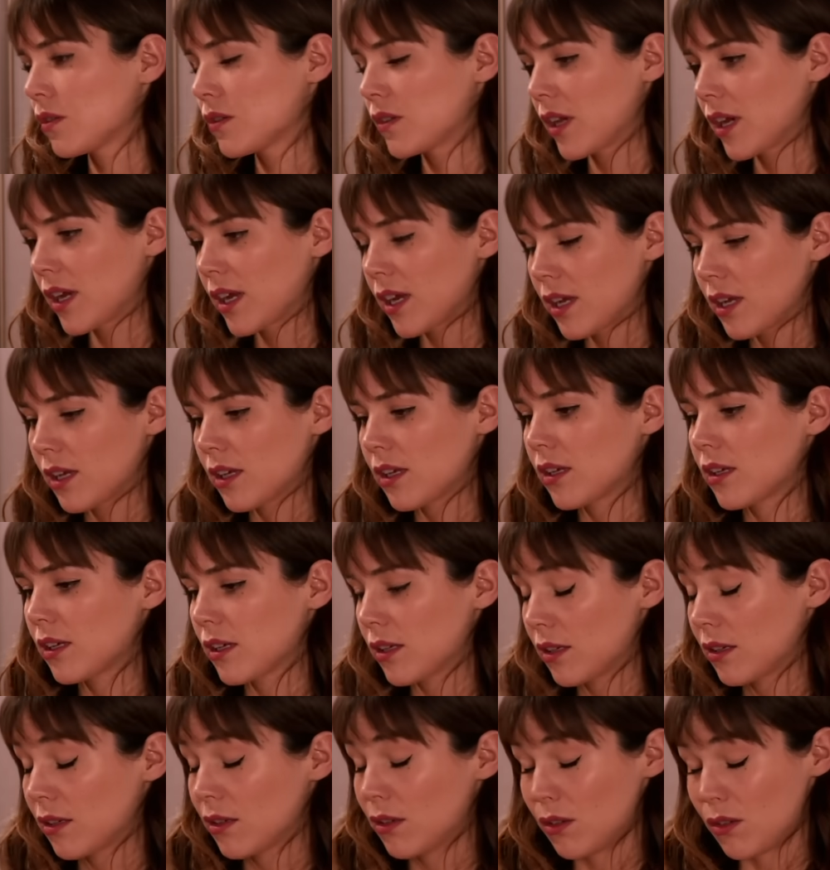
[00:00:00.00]
O sea que
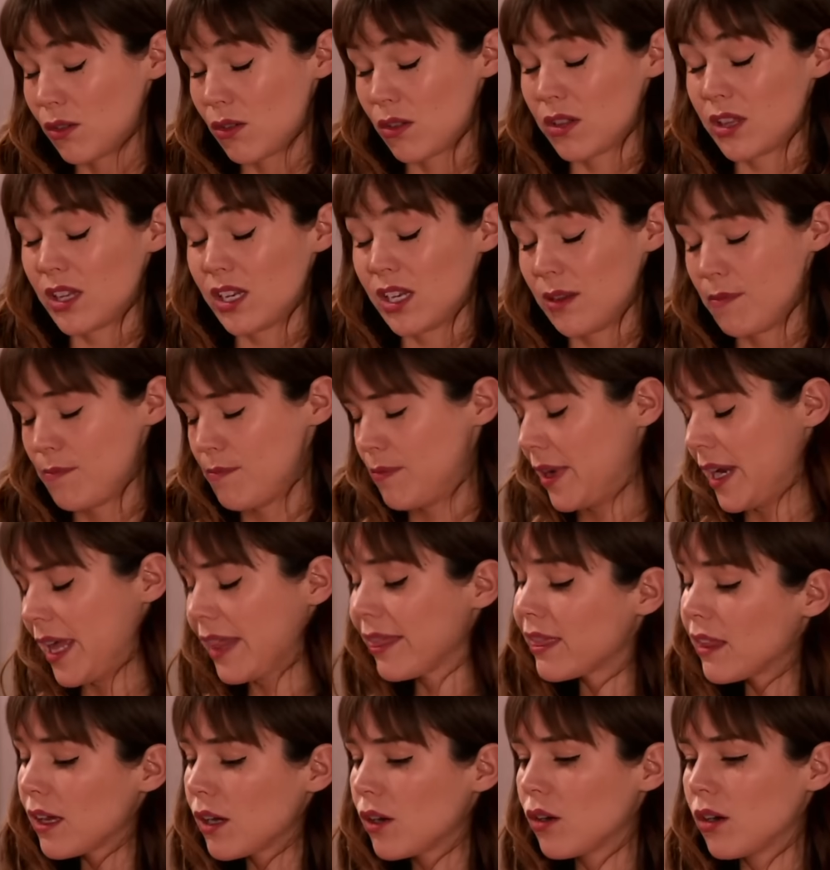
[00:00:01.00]
lo del
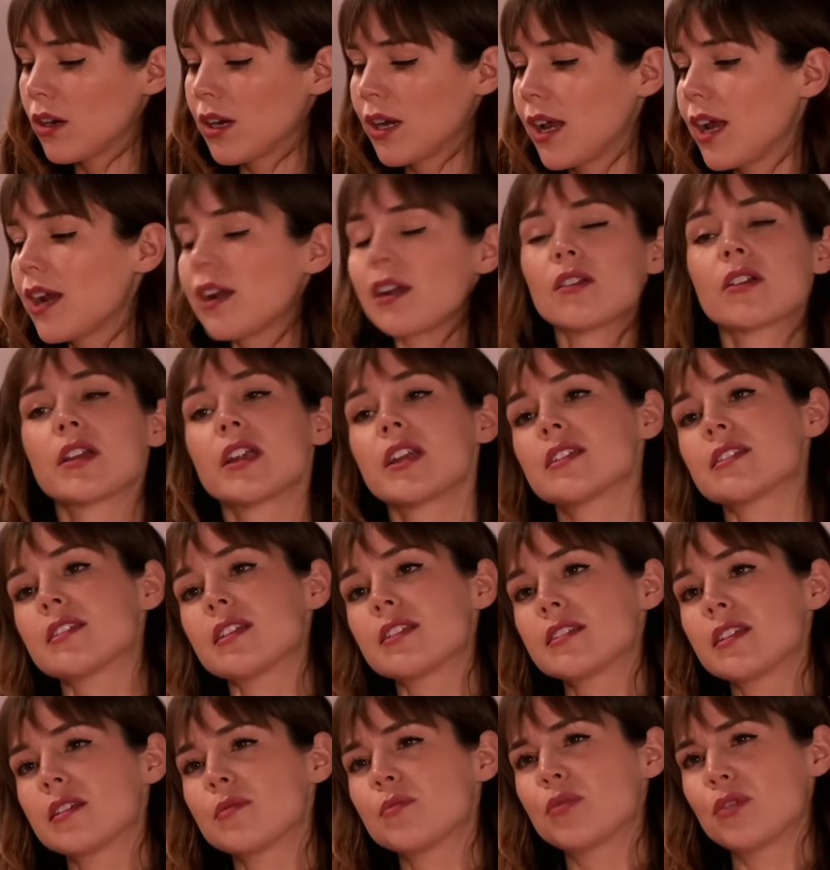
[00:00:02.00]
implante coclear lo quieres
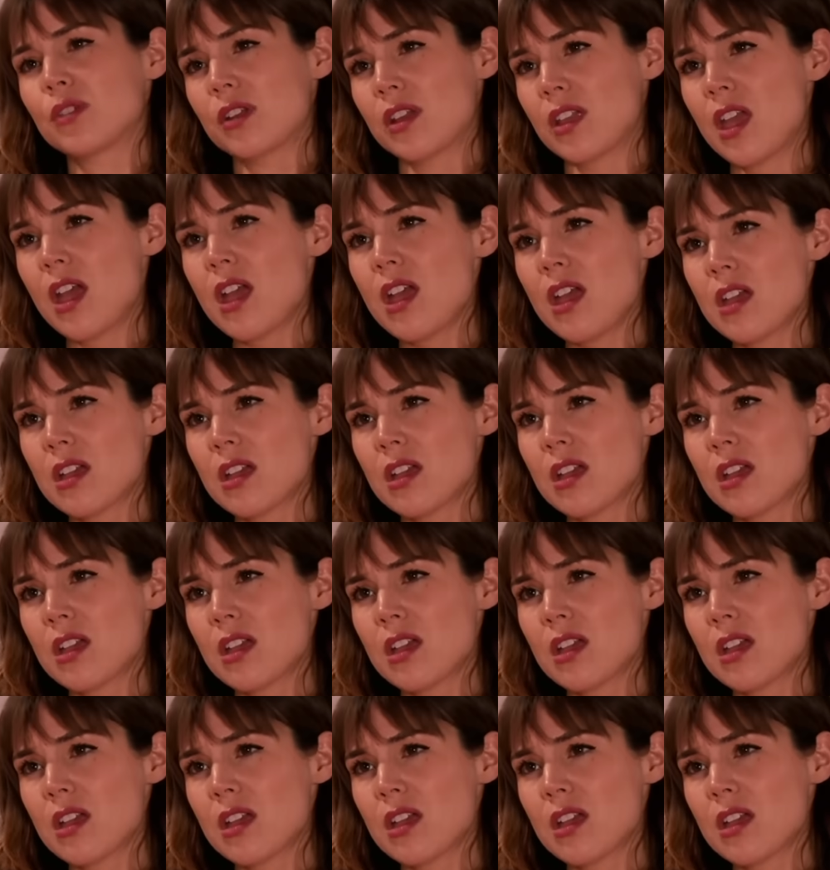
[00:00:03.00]
hacer por ella.